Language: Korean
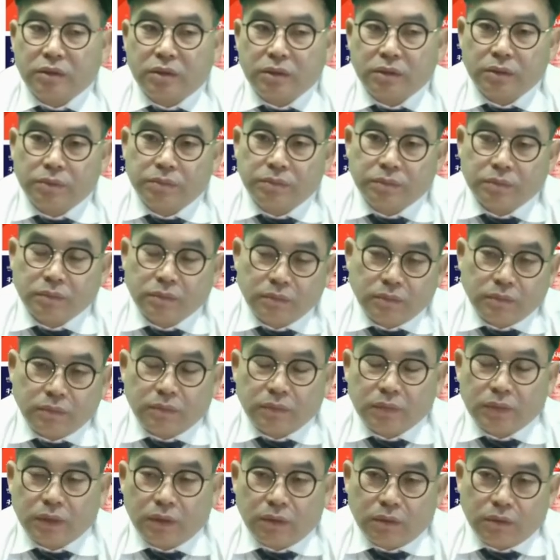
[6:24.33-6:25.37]
지금
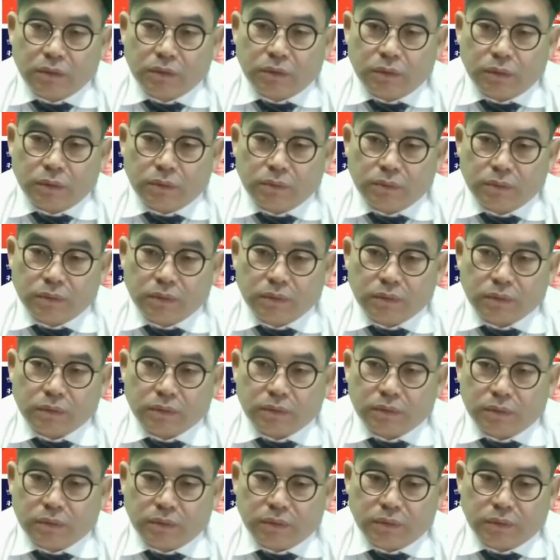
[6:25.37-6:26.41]

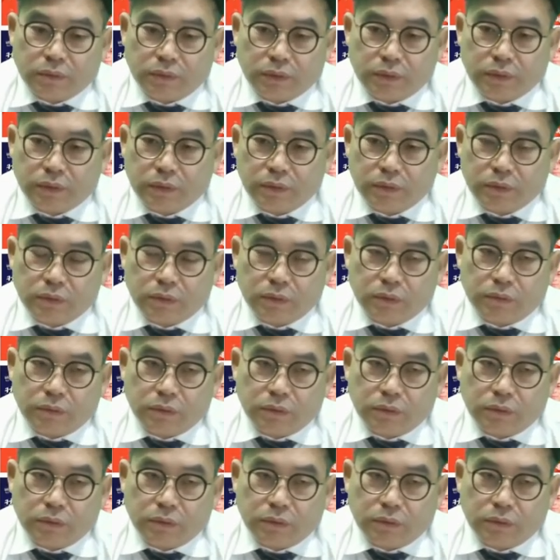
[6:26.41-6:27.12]
그